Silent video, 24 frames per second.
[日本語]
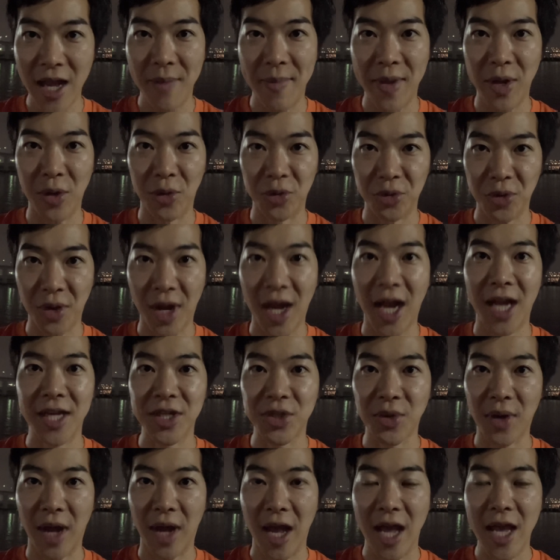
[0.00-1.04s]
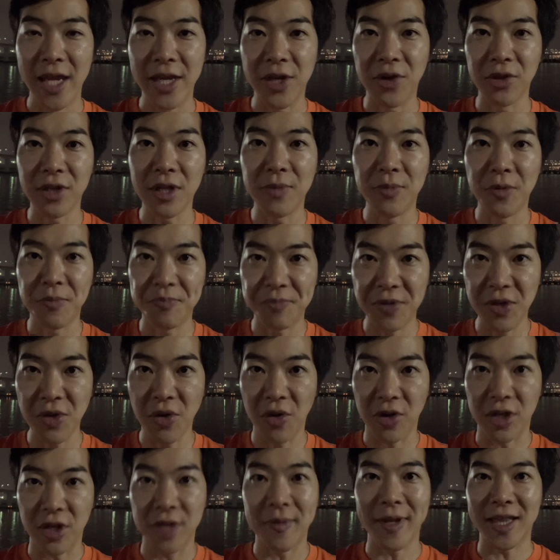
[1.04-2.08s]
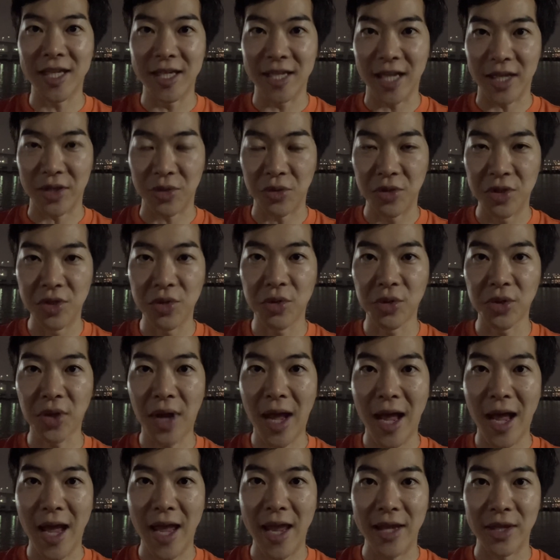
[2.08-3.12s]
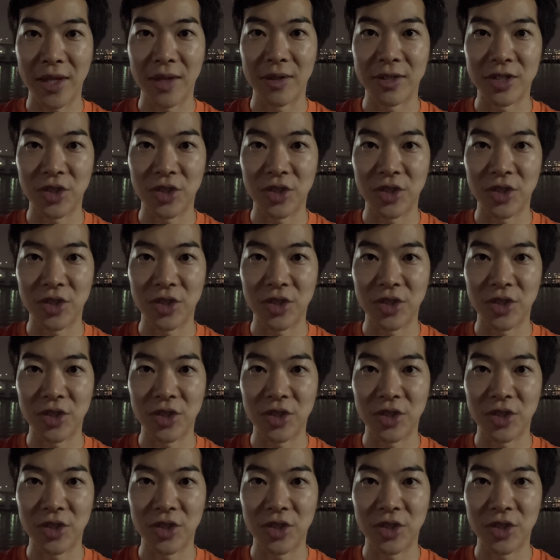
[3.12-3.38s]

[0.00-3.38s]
メロンとかカニとか、いろんな物品を配っていたということが、えー、